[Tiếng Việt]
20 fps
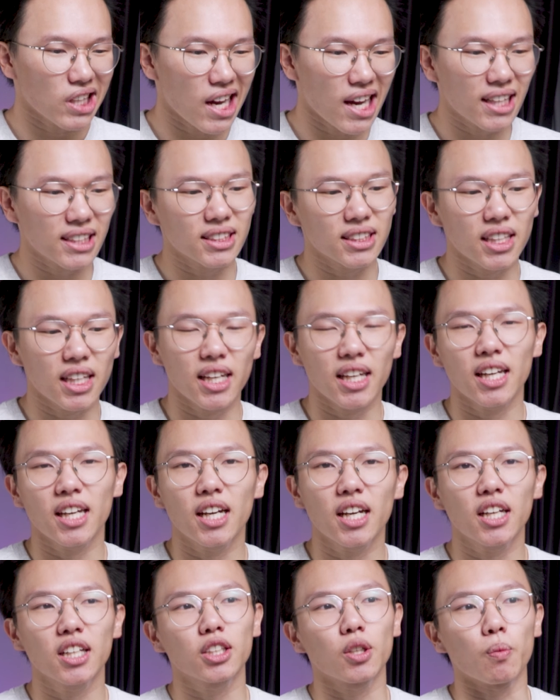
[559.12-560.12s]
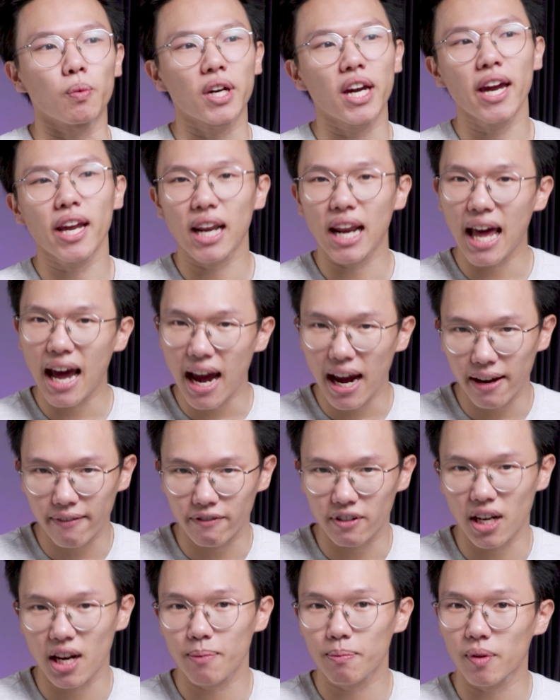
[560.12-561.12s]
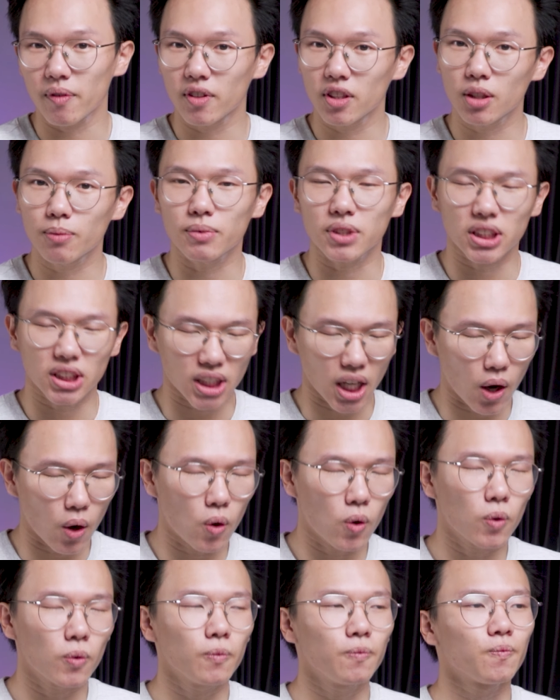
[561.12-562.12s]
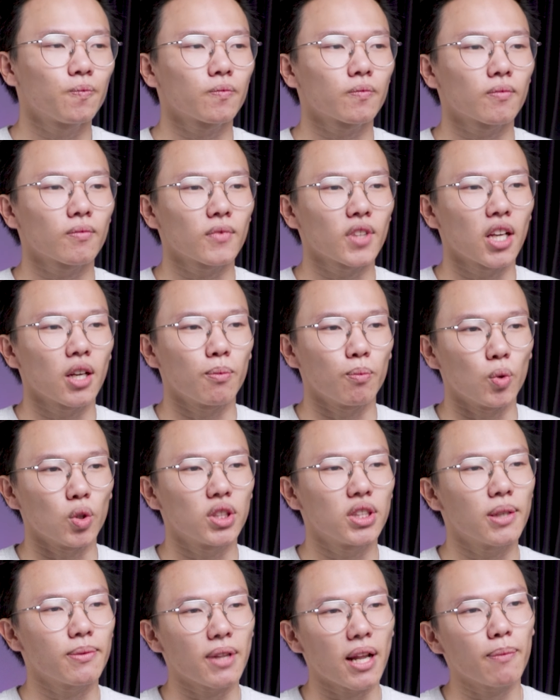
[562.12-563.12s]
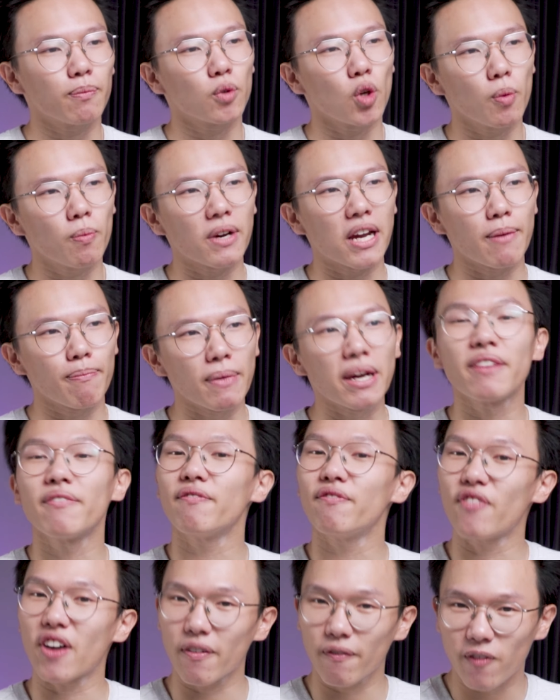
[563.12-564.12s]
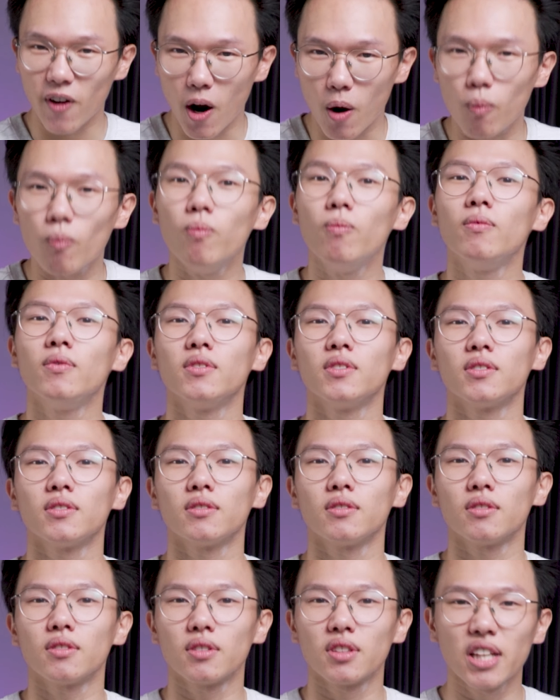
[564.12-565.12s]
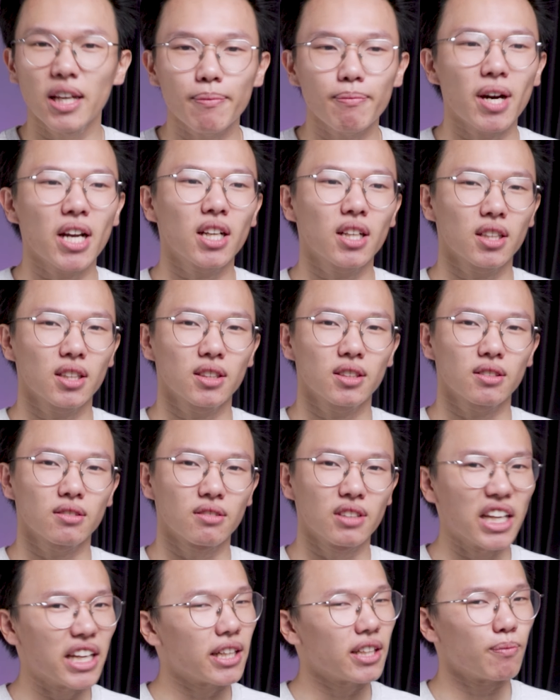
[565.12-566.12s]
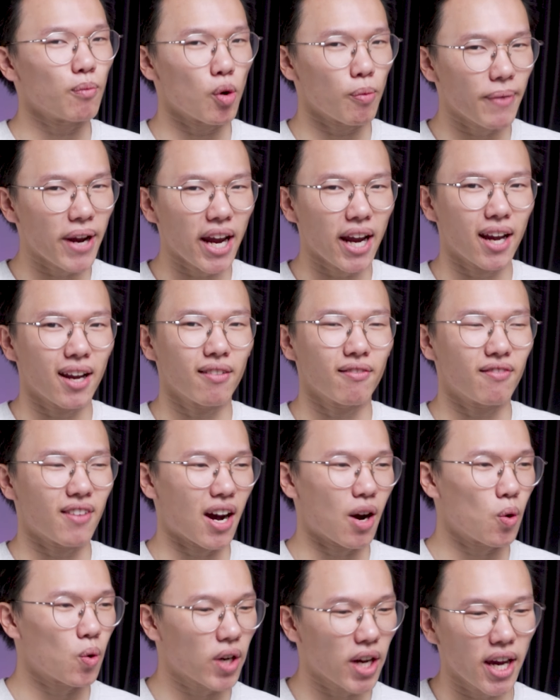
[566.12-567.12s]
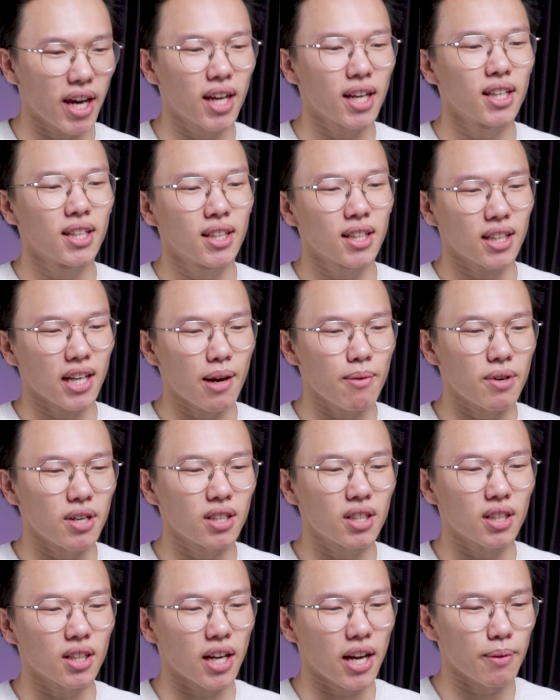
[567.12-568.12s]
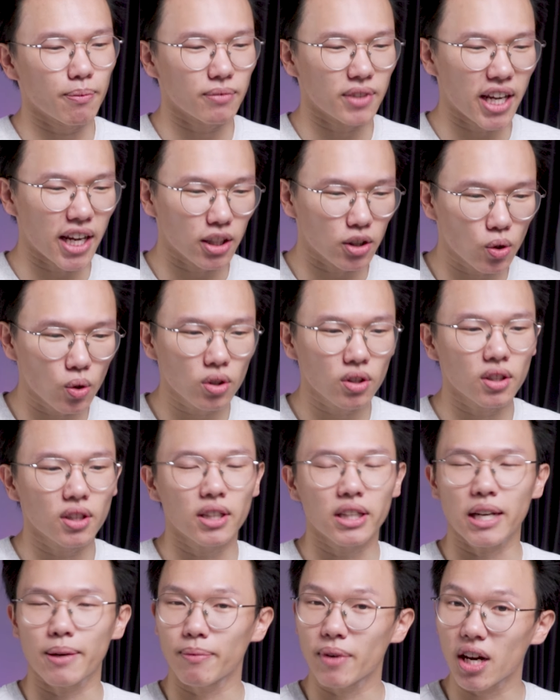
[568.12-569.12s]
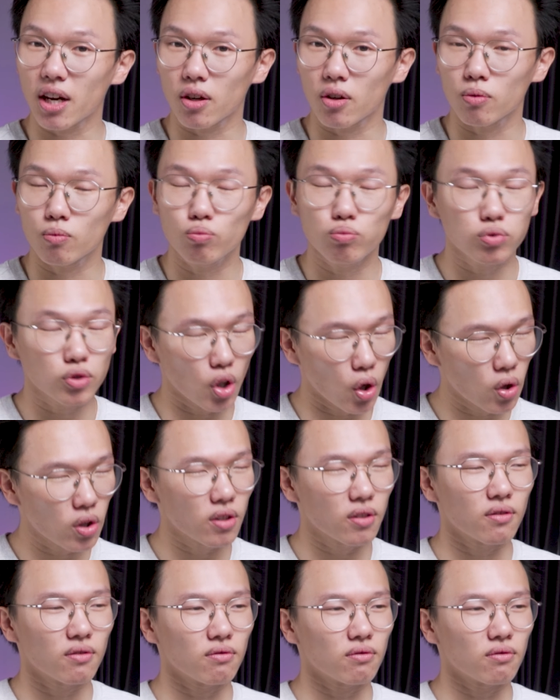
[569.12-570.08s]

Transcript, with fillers: ta sẽ ờ, tổng kết lại về HP Victor 16, một chiếc laptop gaming văn phòng, nick mắt nịnh bố mẹ và ok đáp ứng được game nhẹ tốt game nặng cũng tốt